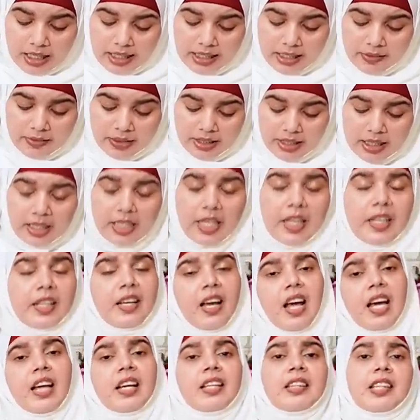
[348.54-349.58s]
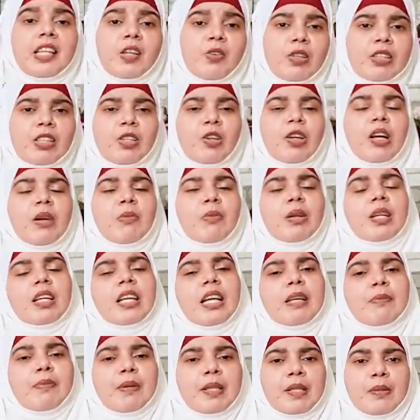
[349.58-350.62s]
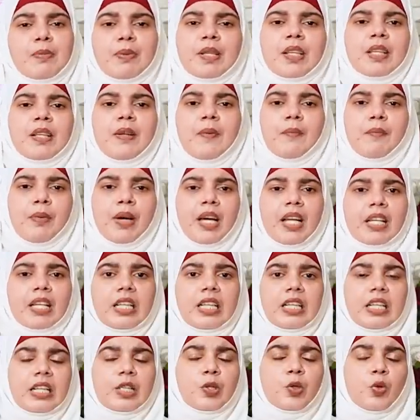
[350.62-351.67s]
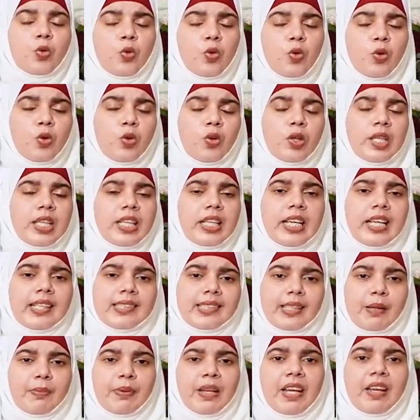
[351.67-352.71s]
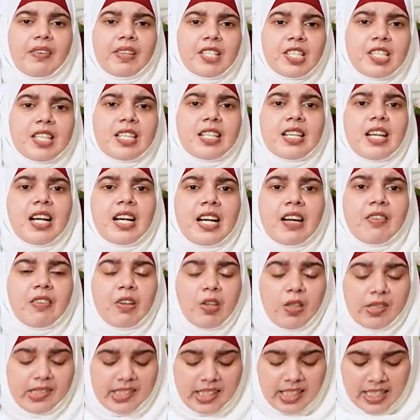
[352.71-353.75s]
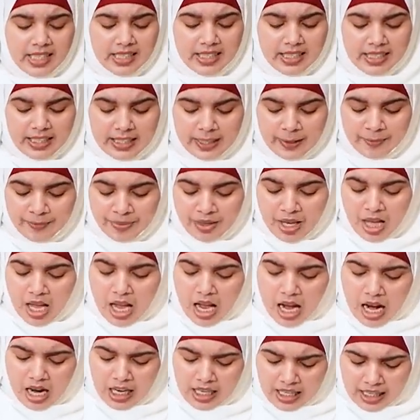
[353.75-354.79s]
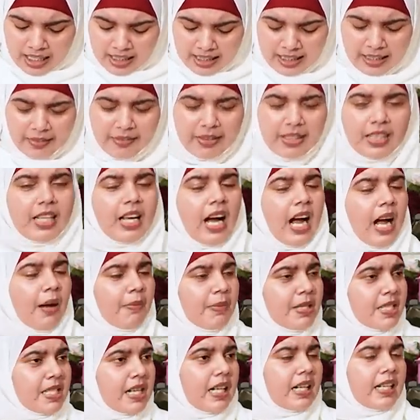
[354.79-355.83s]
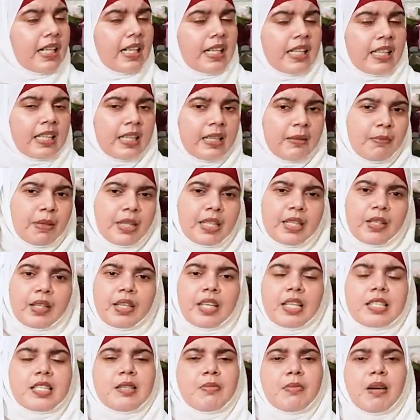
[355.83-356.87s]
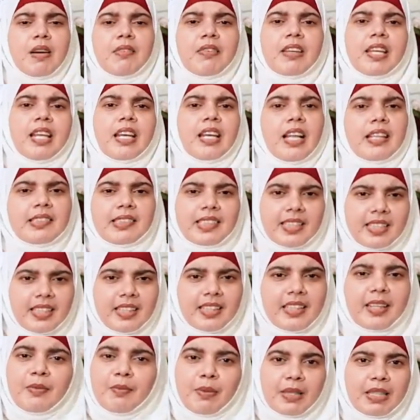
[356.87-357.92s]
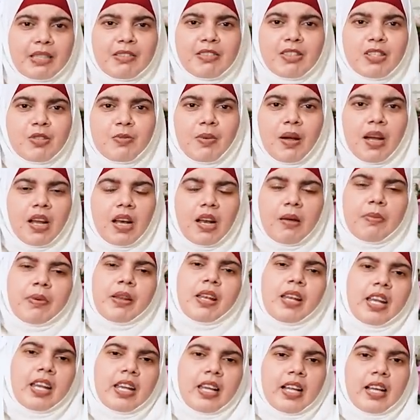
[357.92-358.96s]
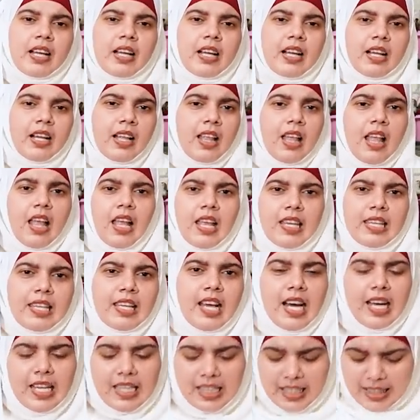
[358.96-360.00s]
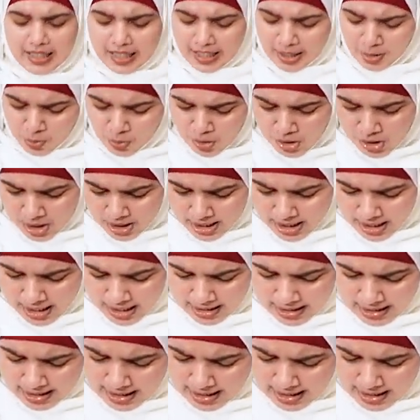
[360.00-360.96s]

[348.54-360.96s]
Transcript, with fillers: இது வந்து ரெண்டாயிரத்தி இருபத்தி ஓராம் ஆண்டு கைப்பற்றப்பட்டதாம் பாருங்க டூ இயர்ஸ் அப்படியே வச்சிருக்காங்க அவ்வளோ சிகரெட்டுகளையும் ஆனால் இதை வந்து காமிச்சாங்க இன்னைக்கு பட் நிஜமாவே எல்லா சிகரெட்டையும் பற்ற வச்சிருப்பாங்களா அப்படின்னு கேட்டாக்கா யாருக்கு தெரியும் உள்ளுக்கு யார்